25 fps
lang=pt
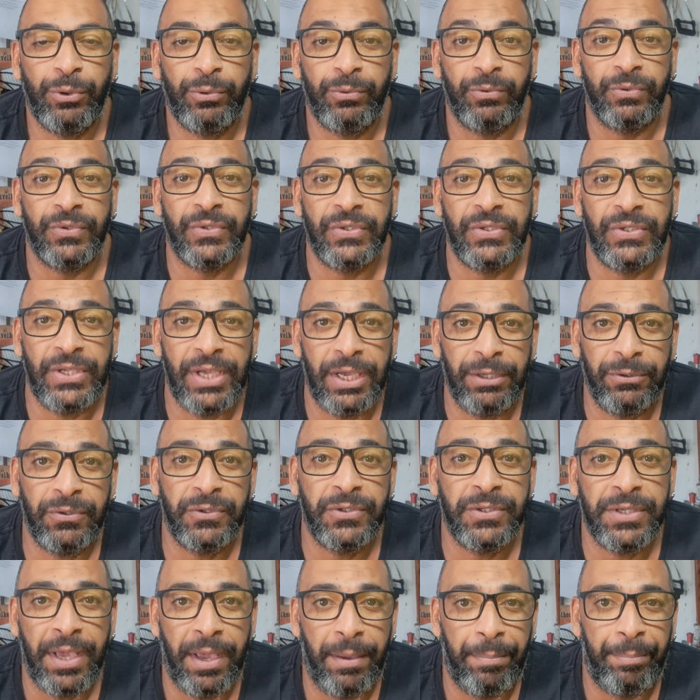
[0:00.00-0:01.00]

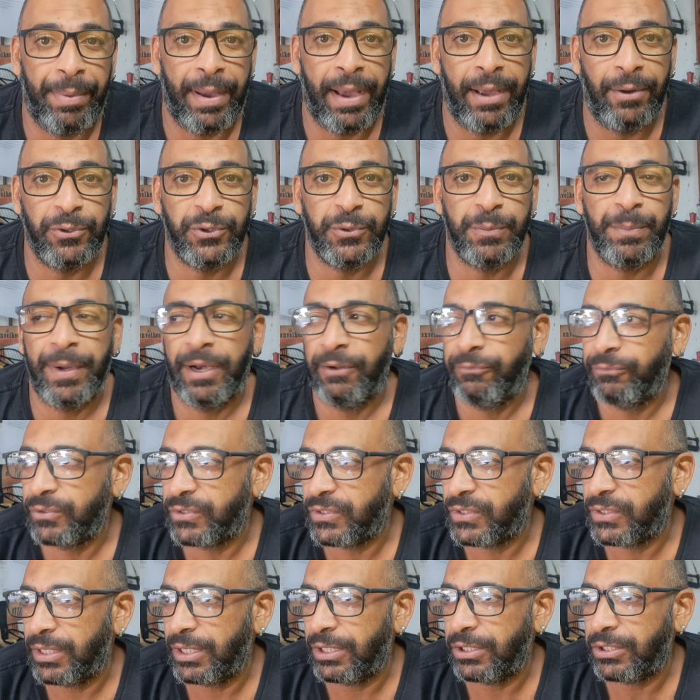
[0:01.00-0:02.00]
consertos e reparos para
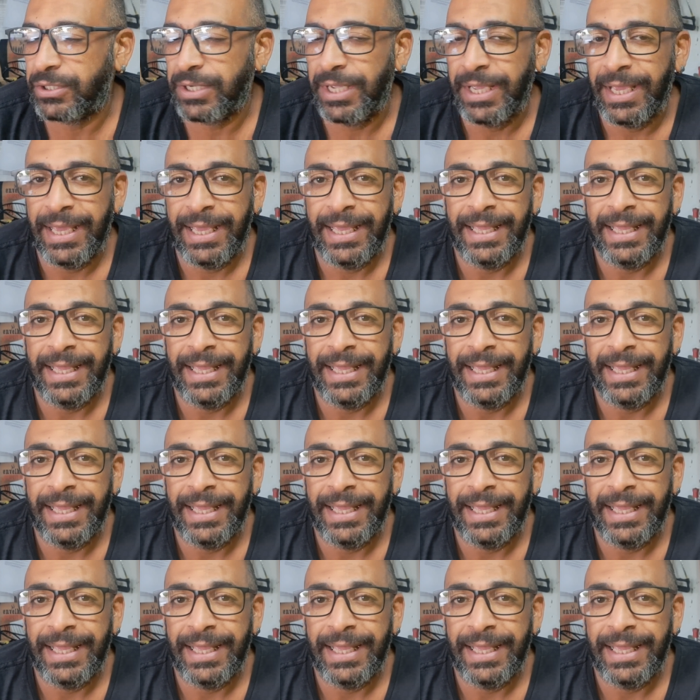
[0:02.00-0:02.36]
vocês,